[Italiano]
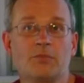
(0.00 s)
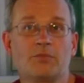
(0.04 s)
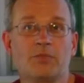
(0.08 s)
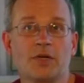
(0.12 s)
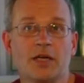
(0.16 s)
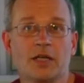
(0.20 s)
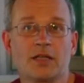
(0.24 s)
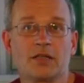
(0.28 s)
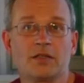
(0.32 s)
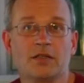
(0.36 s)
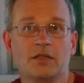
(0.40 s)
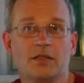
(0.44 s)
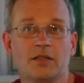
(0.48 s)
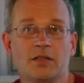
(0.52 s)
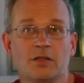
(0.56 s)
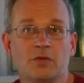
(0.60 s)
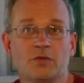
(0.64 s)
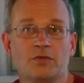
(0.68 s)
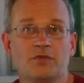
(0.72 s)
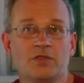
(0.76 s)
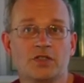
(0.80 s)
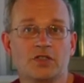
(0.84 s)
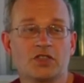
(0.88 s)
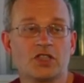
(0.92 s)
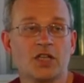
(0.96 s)
per gli
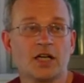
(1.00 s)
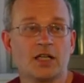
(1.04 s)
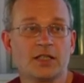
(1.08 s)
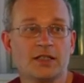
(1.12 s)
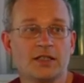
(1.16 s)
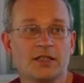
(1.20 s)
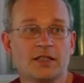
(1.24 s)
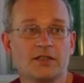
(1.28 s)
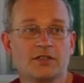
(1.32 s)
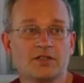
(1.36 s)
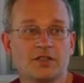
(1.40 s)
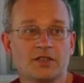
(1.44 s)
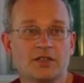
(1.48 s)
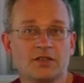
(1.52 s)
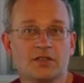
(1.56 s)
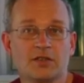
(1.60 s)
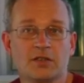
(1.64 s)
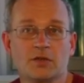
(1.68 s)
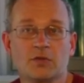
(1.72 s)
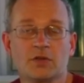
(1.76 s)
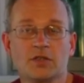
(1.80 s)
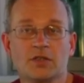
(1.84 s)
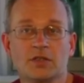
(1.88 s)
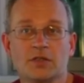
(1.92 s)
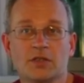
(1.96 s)
ufficiali
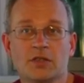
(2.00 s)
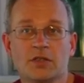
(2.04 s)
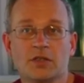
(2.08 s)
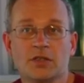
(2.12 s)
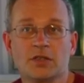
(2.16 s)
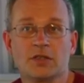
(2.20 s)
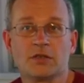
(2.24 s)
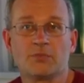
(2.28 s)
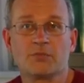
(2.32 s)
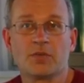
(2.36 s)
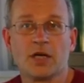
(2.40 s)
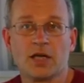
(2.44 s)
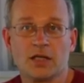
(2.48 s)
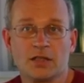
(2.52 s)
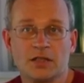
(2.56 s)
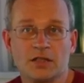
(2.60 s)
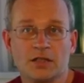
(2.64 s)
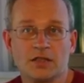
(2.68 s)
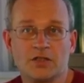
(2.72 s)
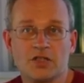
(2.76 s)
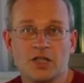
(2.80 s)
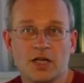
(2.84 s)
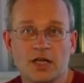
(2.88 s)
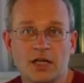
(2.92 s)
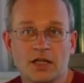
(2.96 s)
nazisti. Questi
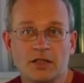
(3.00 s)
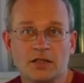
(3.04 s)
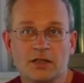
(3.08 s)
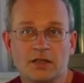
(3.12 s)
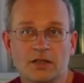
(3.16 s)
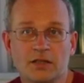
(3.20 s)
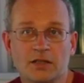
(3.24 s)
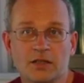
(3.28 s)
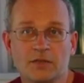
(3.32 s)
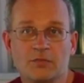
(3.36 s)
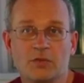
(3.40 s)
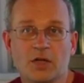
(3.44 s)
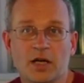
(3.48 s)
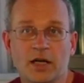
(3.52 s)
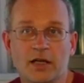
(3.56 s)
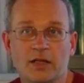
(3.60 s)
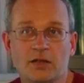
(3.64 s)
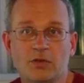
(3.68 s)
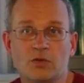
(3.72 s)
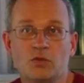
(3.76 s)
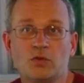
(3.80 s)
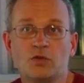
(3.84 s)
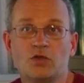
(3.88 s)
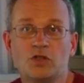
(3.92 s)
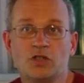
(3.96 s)
partigiani
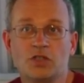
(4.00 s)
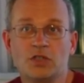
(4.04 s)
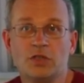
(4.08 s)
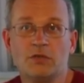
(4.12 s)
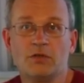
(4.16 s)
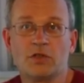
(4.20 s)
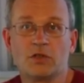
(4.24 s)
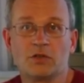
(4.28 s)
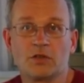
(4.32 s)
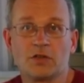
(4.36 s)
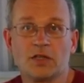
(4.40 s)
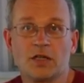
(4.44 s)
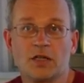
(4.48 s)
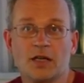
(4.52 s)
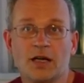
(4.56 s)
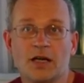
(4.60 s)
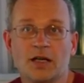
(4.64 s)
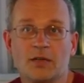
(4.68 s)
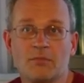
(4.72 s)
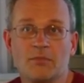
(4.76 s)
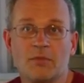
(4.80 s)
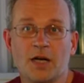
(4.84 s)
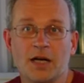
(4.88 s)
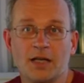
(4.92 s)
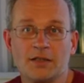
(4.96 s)
ebrei uscivano da,
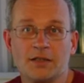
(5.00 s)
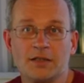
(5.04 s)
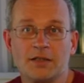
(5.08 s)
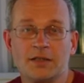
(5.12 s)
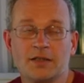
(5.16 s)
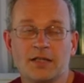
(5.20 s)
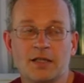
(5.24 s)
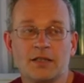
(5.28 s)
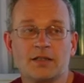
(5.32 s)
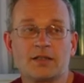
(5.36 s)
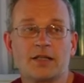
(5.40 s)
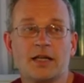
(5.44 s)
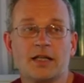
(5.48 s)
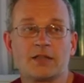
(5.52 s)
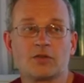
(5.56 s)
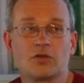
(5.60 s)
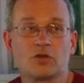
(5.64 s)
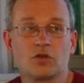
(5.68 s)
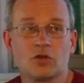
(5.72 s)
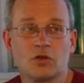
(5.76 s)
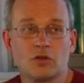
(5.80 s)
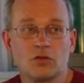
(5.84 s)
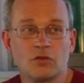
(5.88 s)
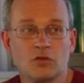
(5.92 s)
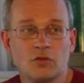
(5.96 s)
armati dal
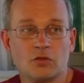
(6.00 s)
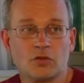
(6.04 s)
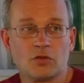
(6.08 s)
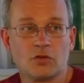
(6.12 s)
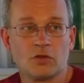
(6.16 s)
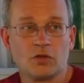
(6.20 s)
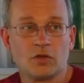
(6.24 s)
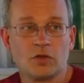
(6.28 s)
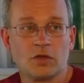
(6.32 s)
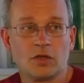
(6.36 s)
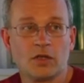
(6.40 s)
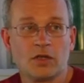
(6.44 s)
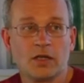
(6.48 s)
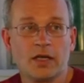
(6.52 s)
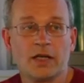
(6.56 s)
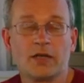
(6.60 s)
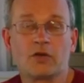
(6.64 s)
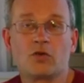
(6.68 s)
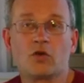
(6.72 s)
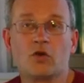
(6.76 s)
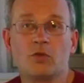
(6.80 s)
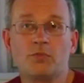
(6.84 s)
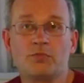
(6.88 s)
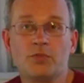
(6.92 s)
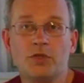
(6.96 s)
ghetto e
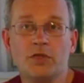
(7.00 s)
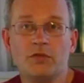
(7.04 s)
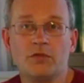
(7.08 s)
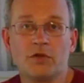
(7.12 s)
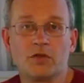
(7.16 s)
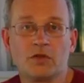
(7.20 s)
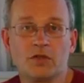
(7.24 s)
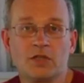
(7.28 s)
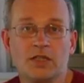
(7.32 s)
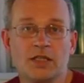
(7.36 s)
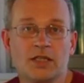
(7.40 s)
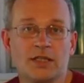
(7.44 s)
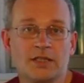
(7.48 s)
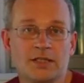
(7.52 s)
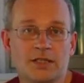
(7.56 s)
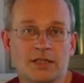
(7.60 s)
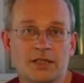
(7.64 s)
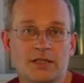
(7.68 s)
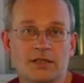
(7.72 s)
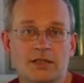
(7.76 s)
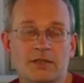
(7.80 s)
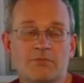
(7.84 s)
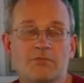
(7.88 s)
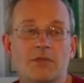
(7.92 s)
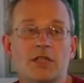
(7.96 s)
colpivano i
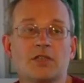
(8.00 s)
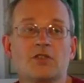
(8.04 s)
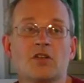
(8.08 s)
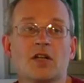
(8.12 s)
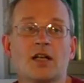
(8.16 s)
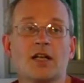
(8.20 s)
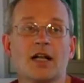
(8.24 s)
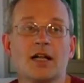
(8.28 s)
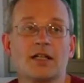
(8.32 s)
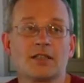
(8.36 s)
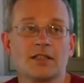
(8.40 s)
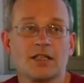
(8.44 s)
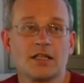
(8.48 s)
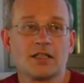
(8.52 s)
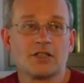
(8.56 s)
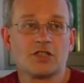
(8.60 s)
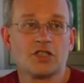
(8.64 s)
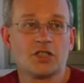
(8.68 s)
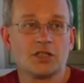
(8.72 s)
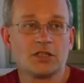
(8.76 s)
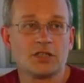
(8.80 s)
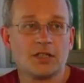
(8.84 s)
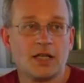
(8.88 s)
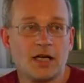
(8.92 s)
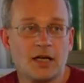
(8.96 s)
nazisti in mezzo all'altra
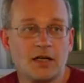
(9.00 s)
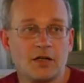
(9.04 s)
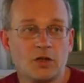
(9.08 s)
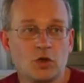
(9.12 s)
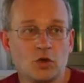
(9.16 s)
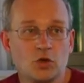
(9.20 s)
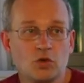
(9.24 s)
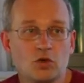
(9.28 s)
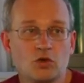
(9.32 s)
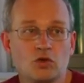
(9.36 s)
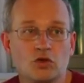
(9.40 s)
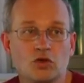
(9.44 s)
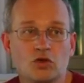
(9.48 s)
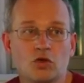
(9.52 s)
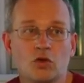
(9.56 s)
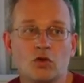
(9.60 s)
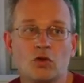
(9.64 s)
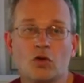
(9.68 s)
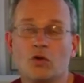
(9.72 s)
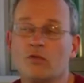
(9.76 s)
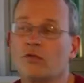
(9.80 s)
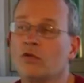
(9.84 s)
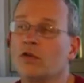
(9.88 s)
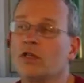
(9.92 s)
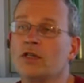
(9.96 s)
città. Non
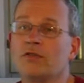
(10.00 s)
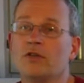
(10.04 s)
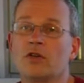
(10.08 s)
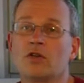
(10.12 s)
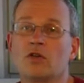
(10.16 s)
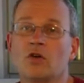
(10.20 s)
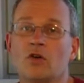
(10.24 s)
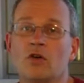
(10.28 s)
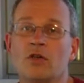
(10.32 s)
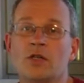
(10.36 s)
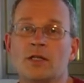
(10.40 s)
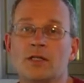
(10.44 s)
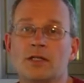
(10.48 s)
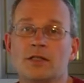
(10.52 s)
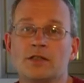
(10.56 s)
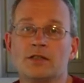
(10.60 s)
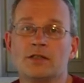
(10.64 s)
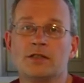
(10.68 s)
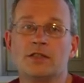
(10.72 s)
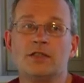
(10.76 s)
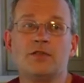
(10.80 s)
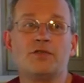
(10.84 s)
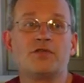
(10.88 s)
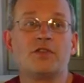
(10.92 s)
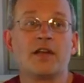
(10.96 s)
solo volevano
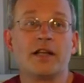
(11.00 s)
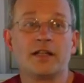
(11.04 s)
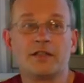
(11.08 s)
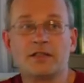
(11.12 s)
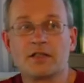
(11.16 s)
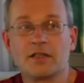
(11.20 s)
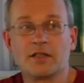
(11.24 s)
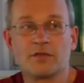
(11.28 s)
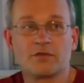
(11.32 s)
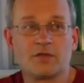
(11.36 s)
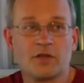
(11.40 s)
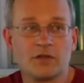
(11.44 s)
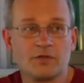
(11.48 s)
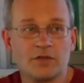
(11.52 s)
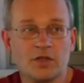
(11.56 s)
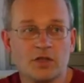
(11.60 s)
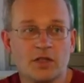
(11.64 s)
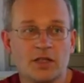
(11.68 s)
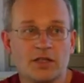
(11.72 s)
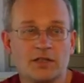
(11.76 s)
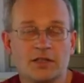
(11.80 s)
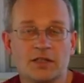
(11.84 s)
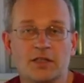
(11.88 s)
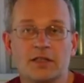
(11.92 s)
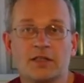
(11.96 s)
difendere, fra
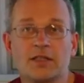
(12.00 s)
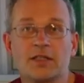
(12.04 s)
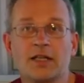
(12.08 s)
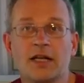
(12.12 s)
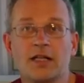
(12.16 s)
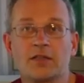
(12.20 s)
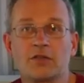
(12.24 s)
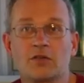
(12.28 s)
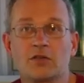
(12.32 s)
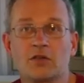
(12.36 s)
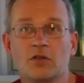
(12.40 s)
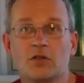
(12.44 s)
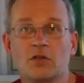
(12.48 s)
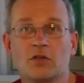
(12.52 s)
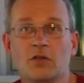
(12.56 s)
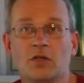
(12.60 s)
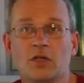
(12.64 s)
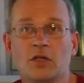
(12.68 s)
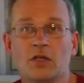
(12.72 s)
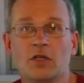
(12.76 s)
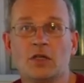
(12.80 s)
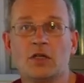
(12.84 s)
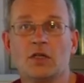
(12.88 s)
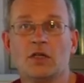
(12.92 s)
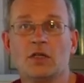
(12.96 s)
virgolette, il ghetto,
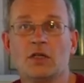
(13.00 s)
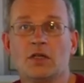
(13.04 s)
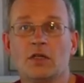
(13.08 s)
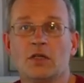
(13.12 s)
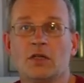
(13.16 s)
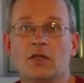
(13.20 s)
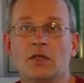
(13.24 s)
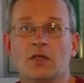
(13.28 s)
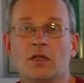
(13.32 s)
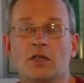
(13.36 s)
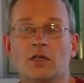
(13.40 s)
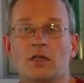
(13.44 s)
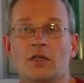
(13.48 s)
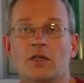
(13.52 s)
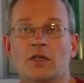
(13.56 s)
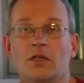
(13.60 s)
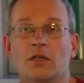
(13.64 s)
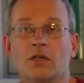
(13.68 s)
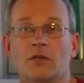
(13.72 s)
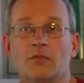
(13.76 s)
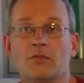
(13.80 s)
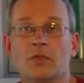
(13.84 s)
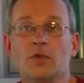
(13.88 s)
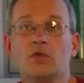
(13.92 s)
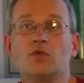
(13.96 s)

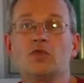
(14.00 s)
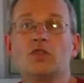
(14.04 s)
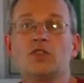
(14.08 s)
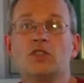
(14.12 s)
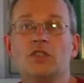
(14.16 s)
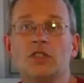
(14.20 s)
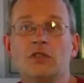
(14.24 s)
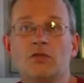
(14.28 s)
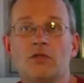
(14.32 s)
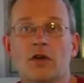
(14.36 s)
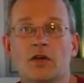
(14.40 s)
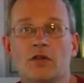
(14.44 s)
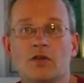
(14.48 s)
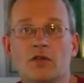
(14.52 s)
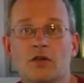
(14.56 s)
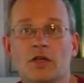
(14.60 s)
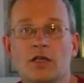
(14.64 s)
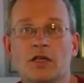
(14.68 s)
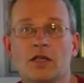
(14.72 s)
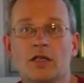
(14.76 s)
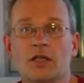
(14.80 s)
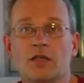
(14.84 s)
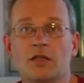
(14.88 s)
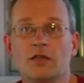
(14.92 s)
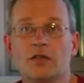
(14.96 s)
ma uscivano
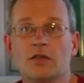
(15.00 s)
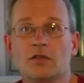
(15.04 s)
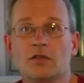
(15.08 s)
e